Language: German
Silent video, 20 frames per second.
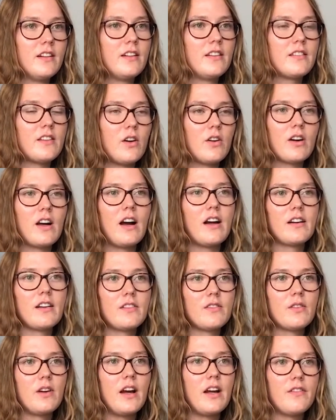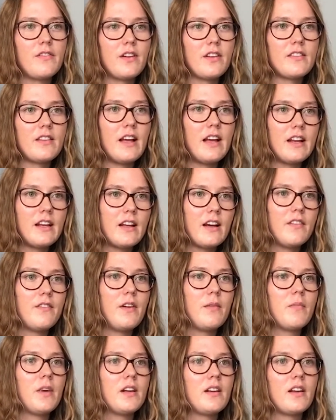das auch gar nicht so einfach sein kann,
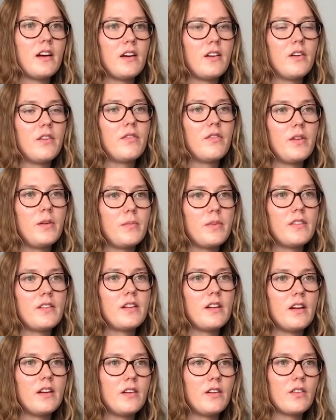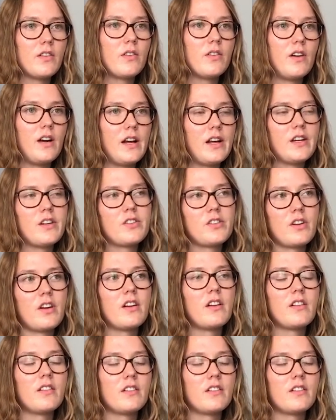wenn man da irgendwie ein bisschen eingeschränkt